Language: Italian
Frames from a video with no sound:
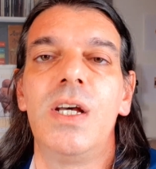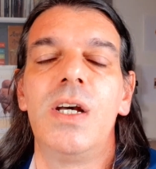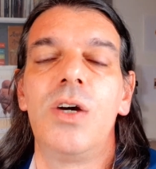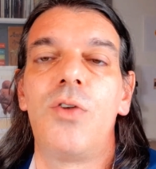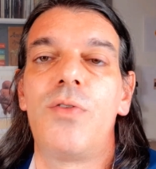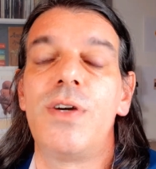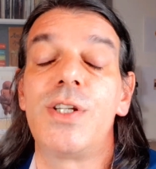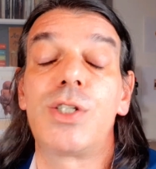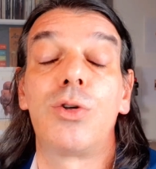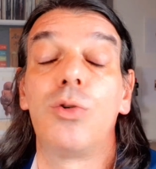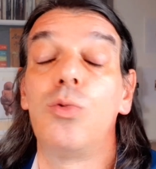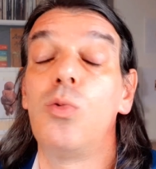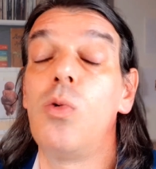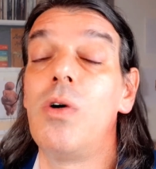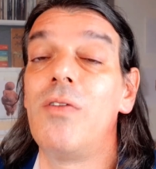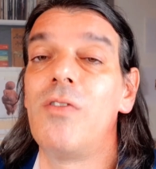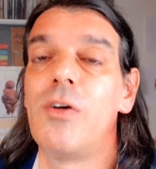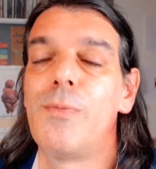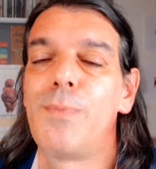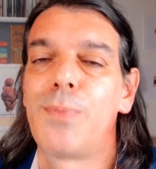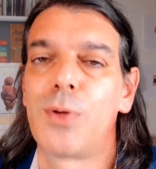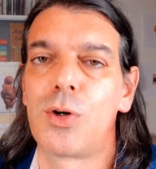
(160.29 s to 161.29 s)
Questo
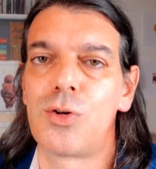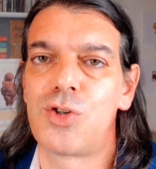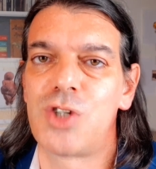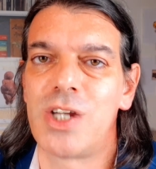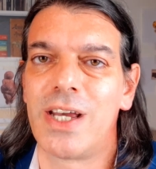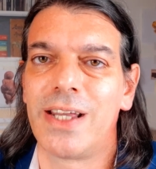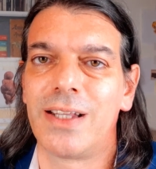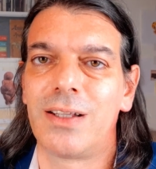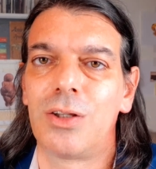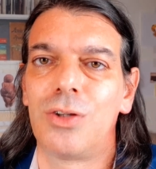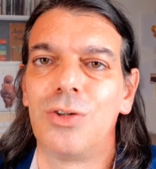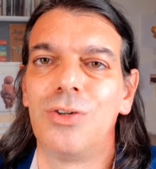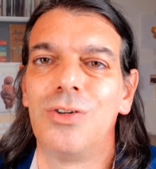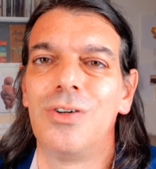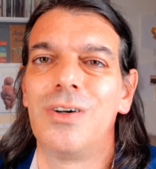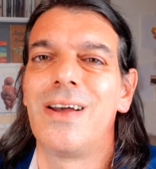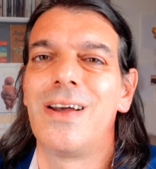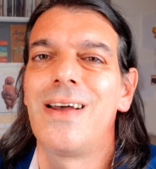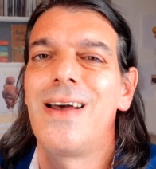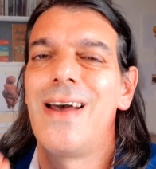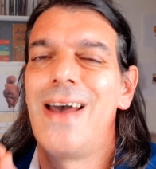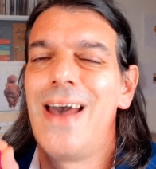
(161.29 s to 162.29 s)
nuovo progetto
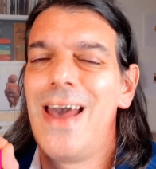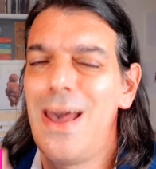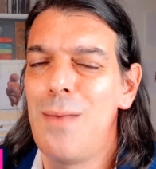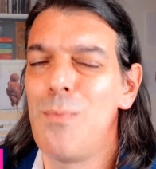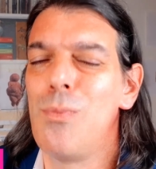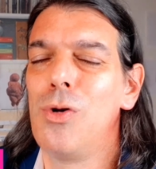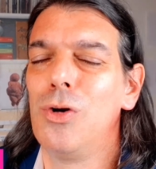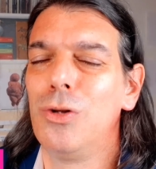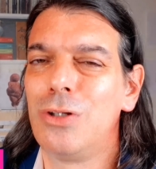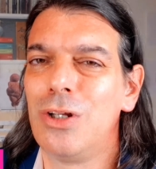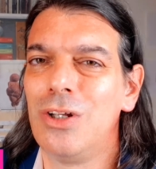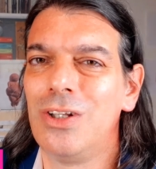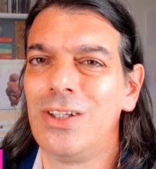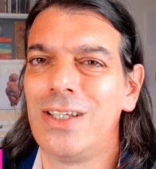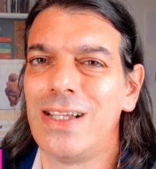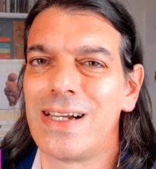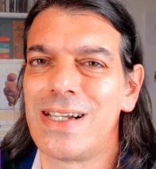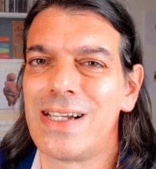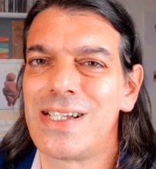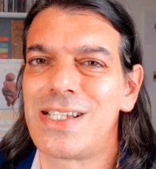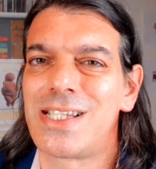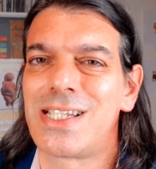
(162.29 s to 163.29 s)
è è molto
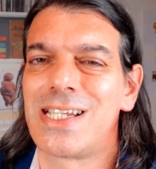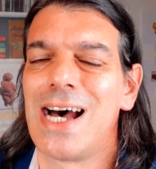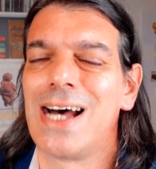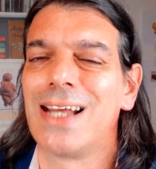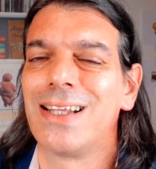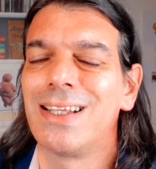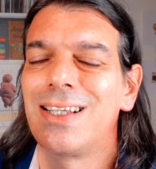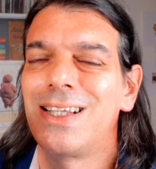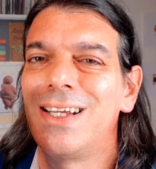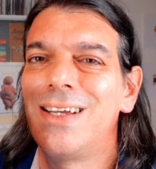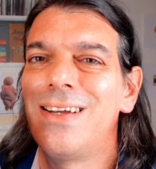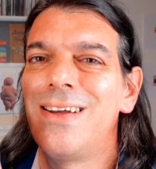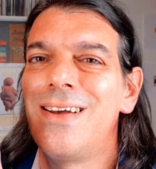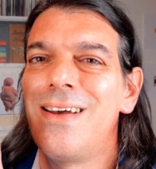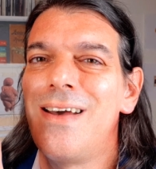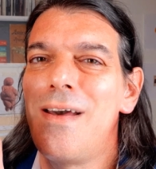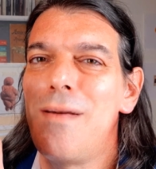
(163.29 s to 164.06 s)
interessante.